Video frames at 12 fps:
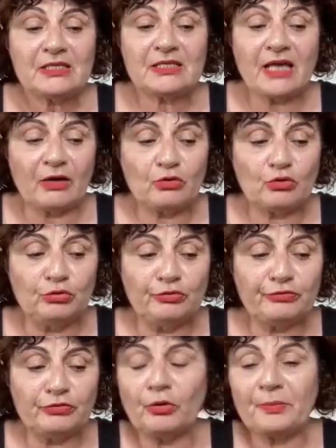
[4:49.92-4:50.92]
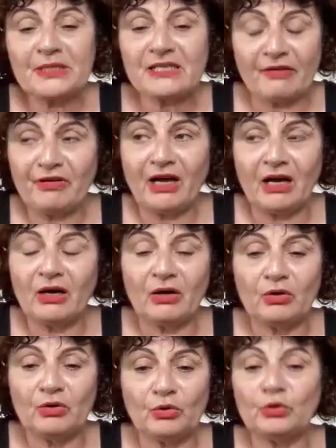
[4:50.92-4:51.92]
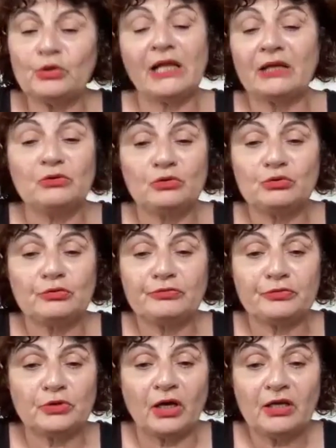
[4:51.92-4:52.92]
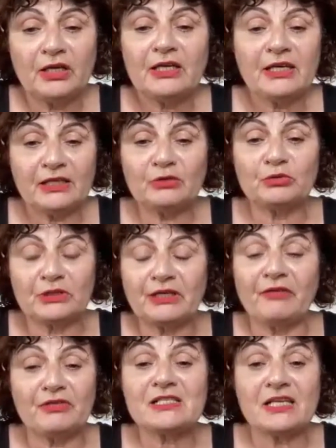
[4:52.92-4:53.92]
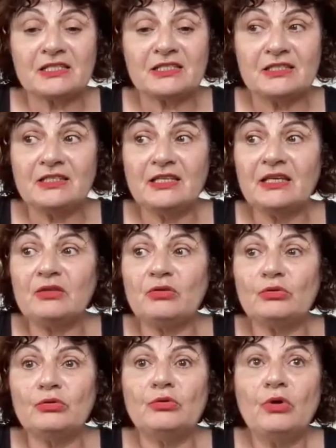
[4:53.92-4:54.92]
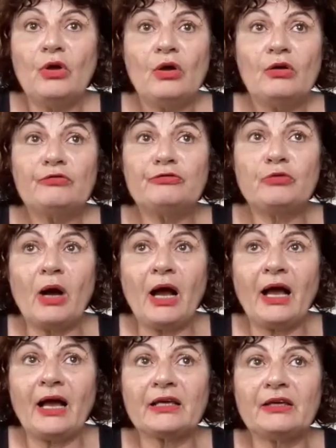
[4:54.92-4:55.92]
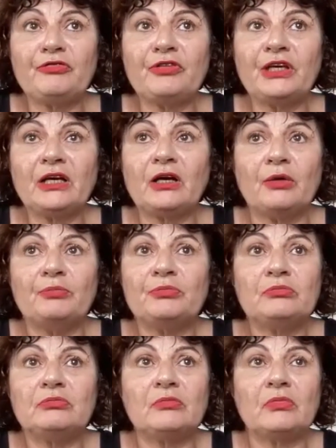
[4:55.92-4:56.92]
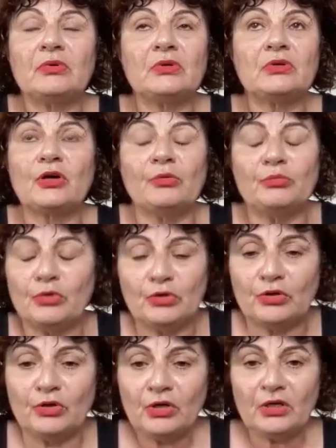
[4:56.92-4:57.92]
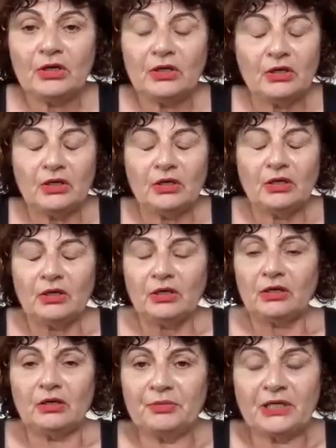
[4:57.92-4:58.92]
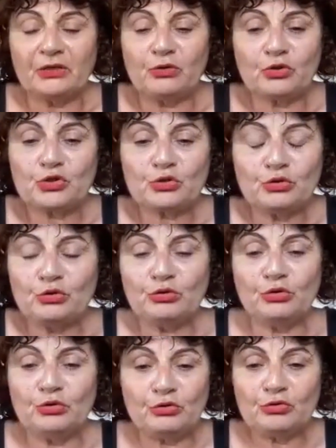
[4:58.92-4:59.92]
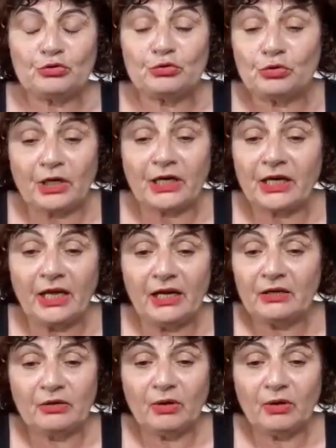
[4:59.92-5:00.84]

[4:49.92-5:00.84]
c'est un coup de foudre, mais ça va euh, au-delà du coup de foudre. Et donc, il y avait cette idée de le voir arriver comme, comme, euh, comme quelque chose de surréel,